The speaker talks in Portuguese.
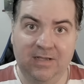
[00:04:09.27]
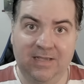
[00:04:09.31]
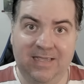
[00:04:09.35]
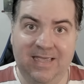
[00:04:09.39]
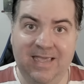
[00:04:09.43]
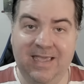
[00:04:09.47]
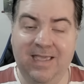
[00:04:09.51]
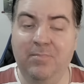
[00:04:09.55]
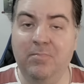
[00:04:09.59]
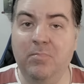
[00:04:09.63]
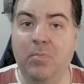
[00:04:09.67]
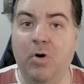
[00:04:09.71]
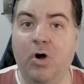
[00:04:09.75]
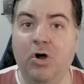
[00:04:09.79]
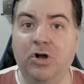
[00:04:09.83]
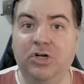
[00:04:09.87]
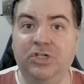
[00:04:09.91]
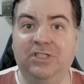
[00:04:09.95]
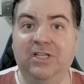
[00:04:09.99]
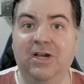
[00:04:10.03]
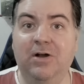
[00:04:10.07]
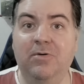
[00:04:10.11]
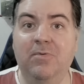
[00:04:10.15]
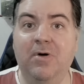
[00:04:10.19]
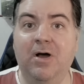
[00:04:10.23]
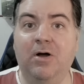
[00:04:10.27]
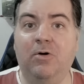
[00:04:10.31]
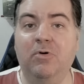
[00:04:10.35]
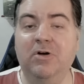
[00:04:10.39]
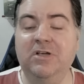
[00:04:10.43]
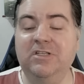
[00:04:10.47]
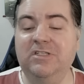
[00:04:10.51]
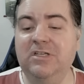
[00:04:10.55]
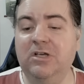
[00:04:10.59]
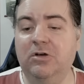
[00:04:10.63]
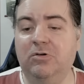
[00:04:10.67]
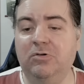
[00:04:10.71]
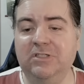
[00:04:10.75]
que mostra uma
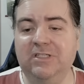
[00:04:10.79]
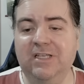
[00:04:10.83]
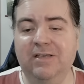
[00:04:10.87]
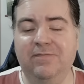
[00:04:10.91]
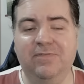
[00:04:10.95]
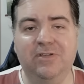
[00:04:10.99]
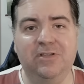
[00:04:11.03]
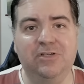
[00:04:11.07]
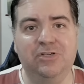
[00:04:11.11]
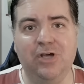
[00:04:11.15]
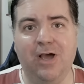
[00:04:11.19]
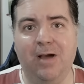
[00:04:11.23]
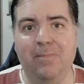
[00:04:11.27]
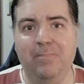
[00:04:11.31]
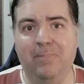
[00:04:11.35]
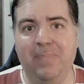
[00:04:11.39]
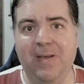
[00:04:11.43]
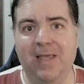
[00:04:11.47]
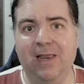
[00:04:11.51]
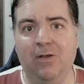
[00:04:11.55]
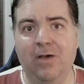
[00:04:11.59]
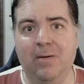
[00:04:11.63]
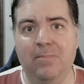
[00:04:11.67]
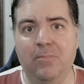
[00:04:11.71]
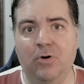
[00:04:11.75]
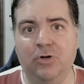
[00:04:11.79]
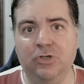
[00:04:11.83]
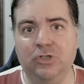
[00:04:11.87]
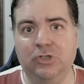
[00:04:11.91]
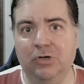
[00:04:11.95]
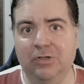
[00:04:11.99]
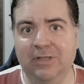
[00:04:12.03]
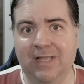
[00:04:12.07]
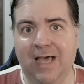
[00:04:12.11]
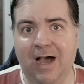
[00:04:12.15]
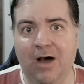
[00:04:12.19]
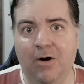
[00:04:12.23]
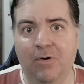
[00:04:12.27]
coisa, inclusive, de apelo
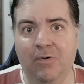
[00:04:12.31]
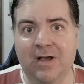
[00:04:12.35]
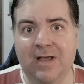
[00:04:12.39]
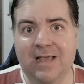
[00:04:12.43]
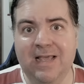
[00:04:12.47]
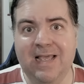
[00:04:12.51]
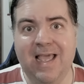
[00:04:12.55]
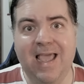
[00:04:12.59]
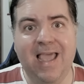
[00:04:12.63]
emocional.